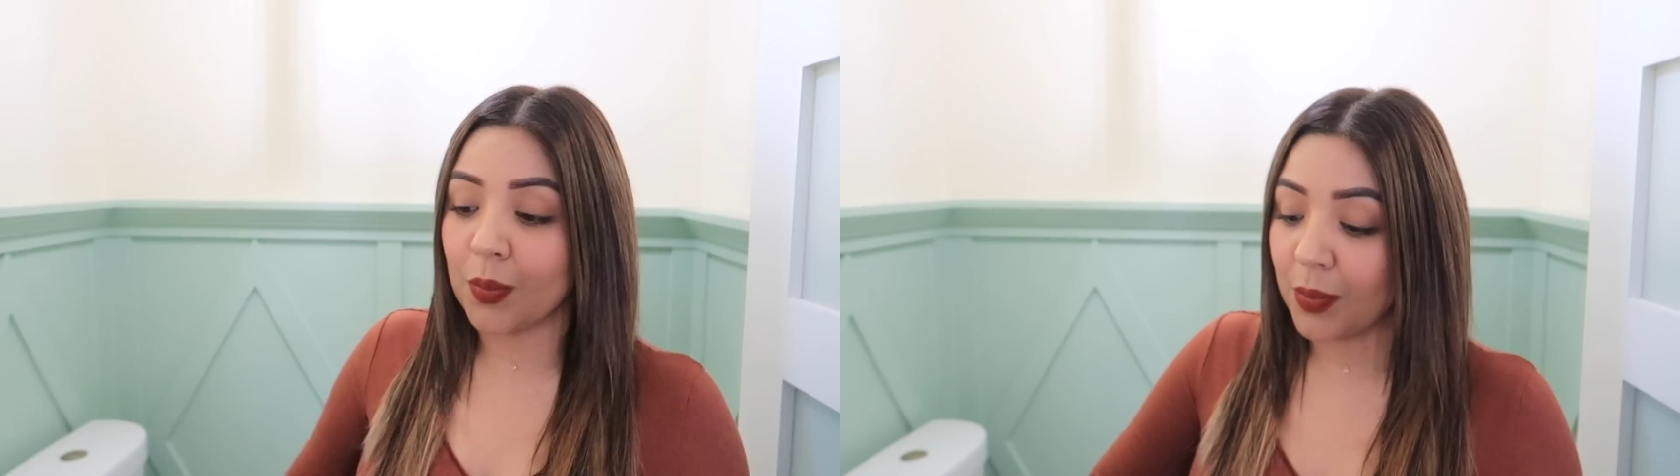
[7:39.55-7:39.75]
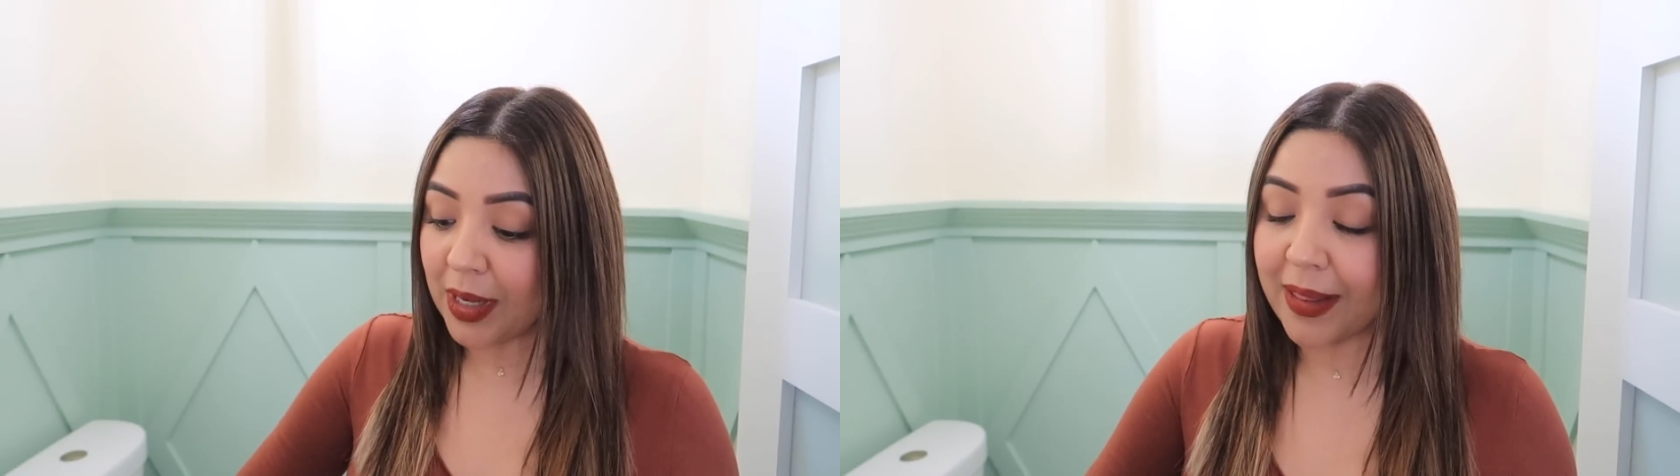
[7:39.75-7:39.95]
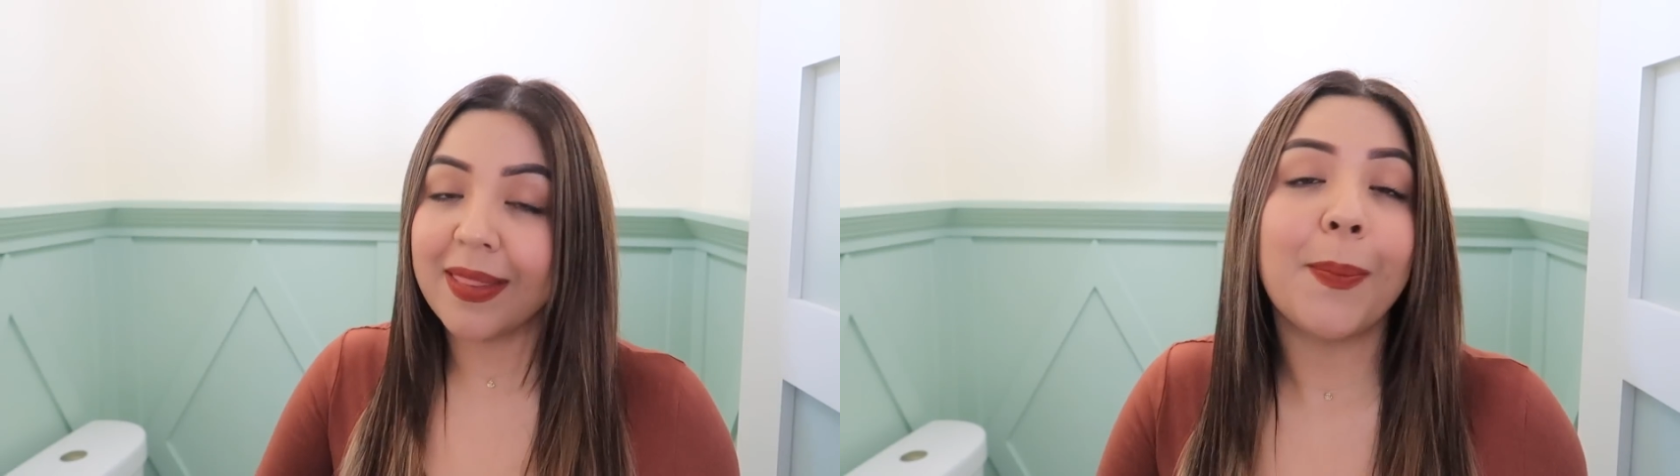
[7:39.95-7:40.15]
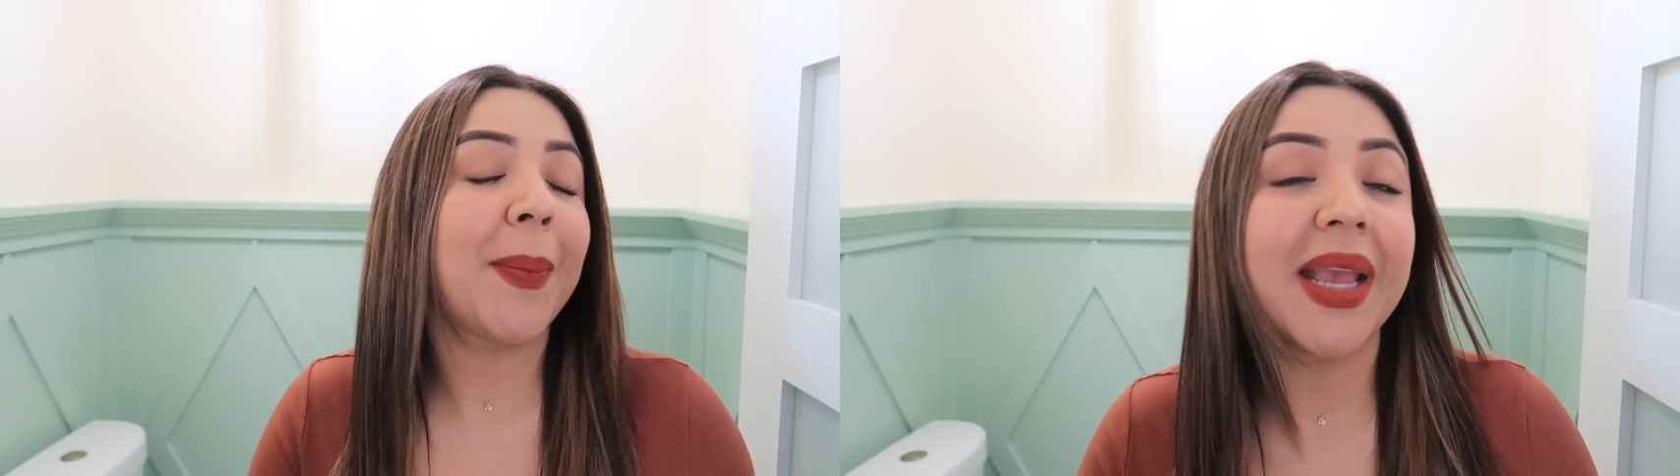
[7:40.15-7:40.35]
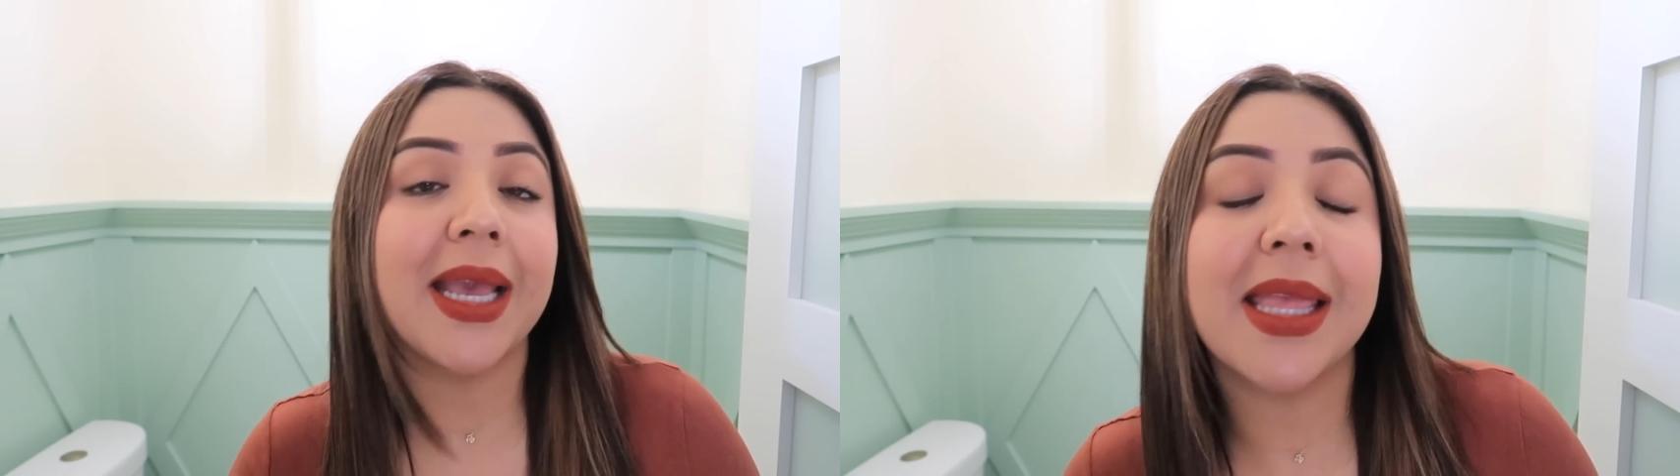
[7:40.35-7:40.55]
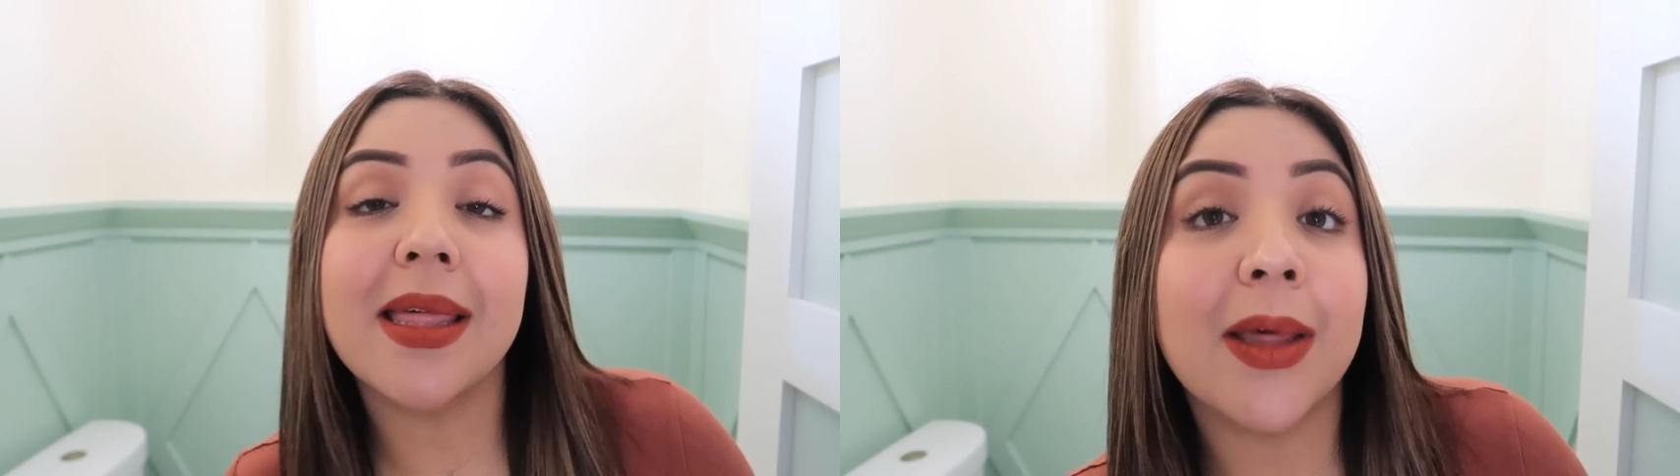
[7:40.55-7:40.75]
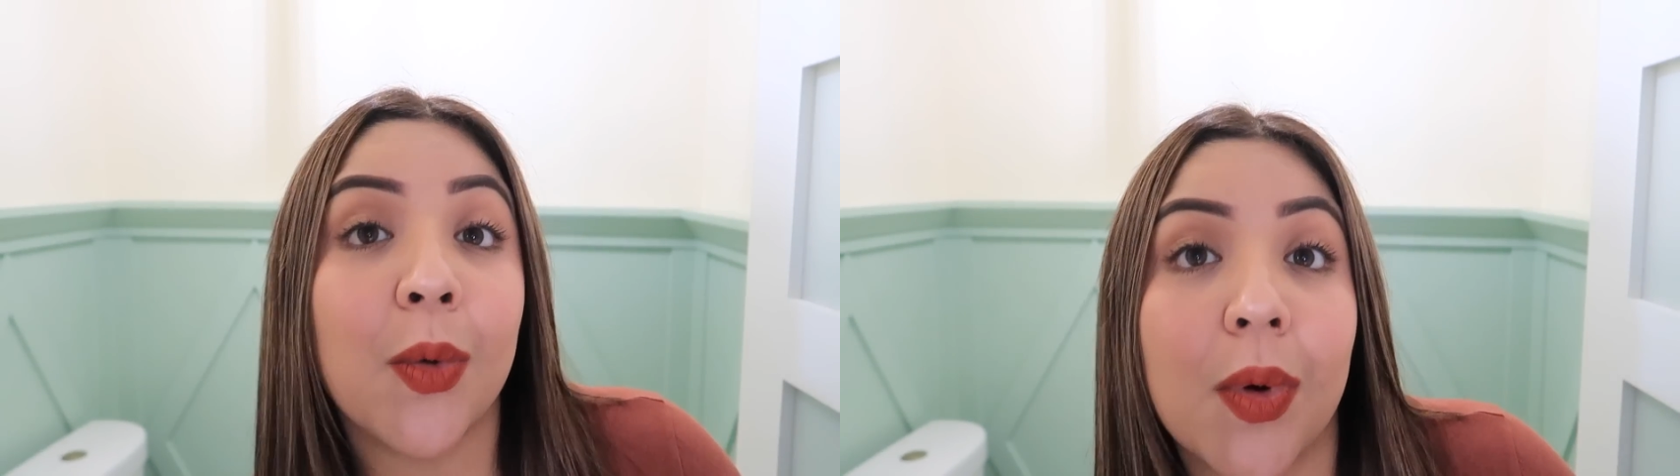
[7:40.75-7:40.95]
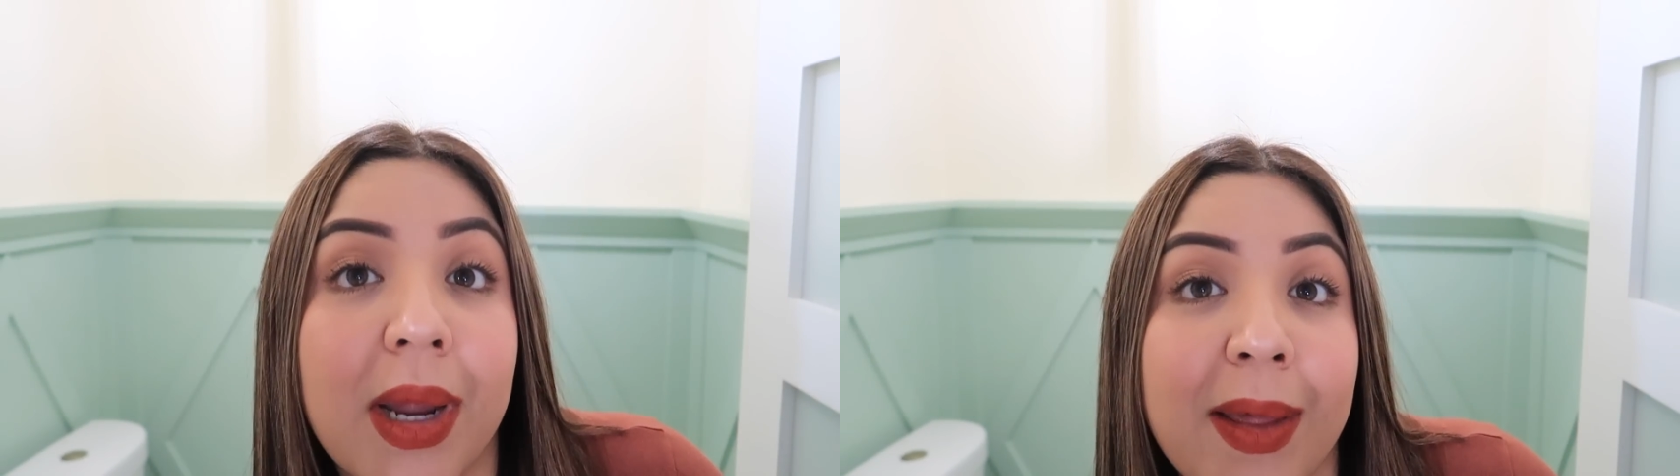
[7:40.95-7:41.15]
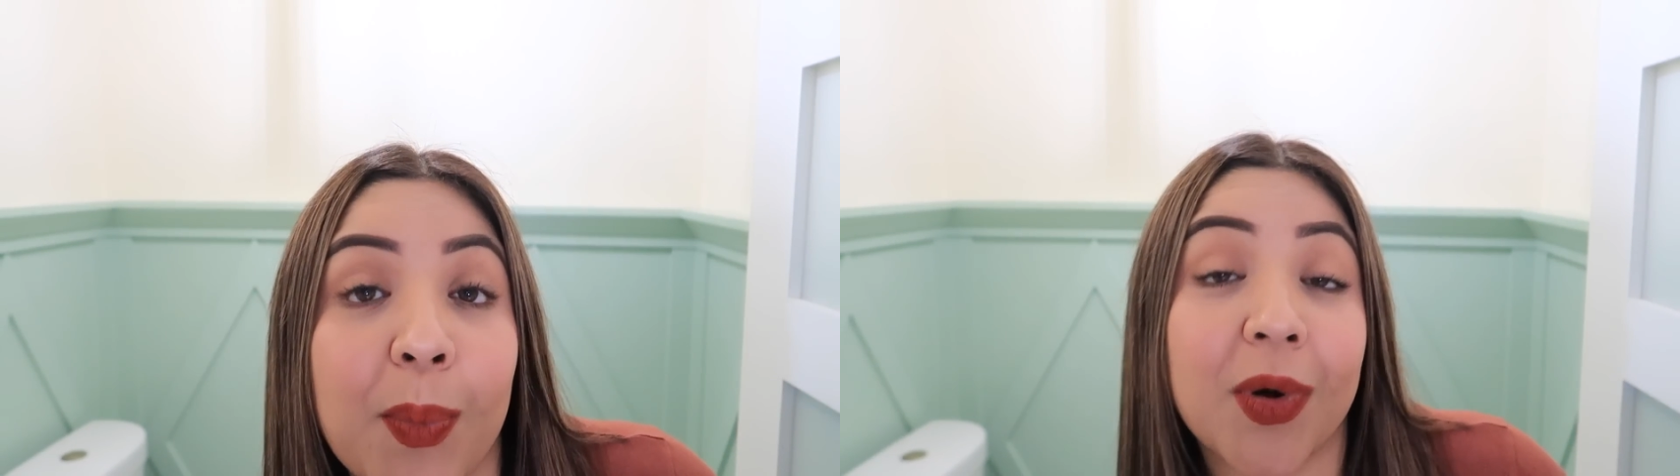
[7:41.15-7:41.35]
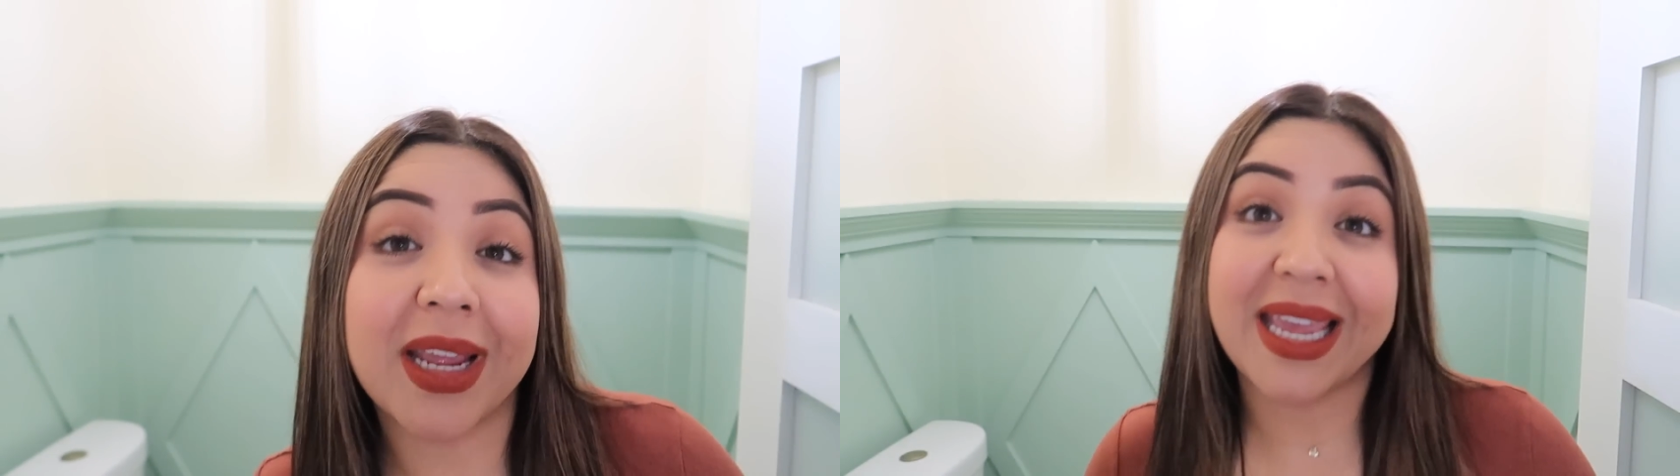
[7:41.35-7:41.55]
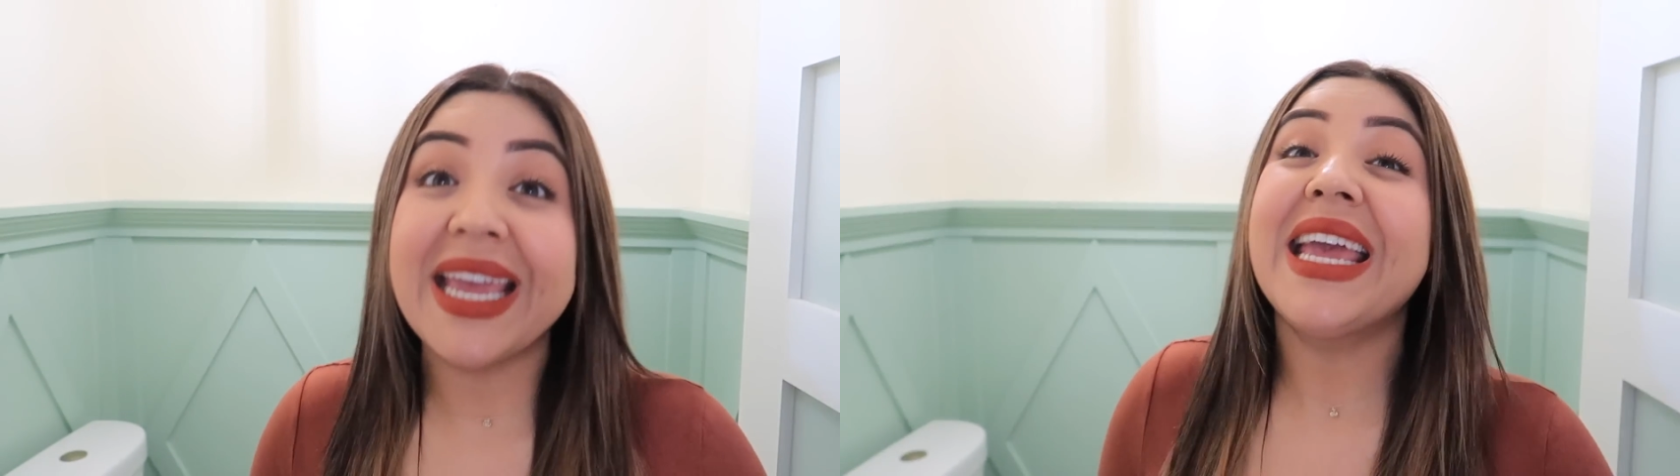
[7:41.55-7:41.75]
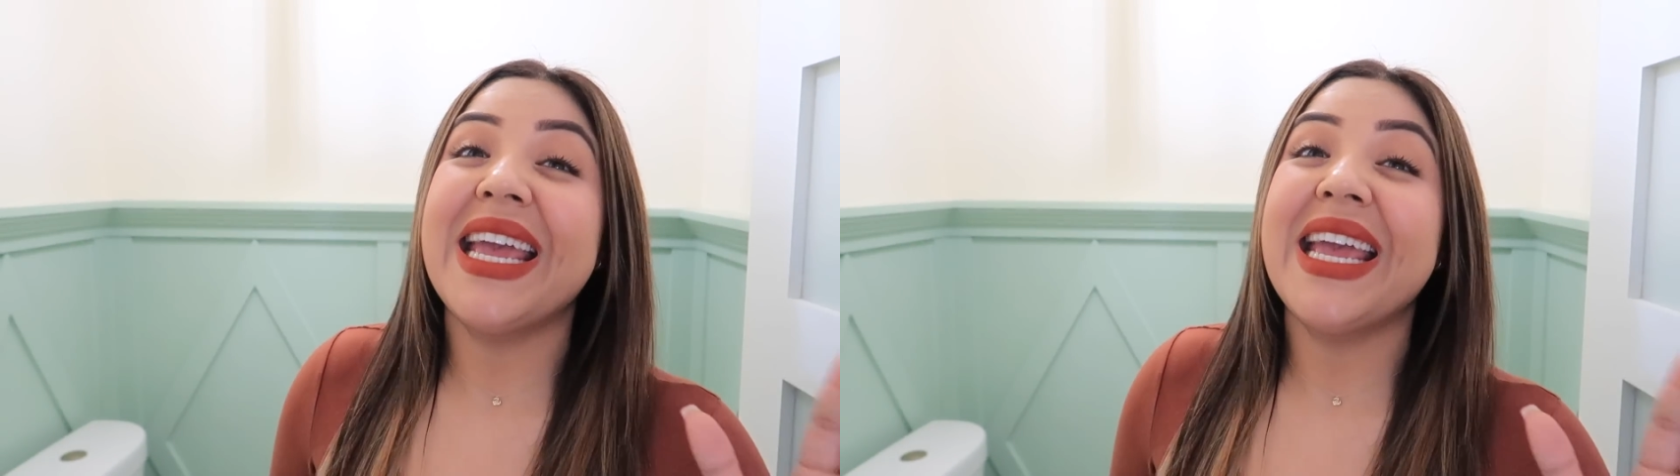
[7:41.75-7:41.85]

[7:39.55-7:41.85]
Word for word: una pequeña decorada porque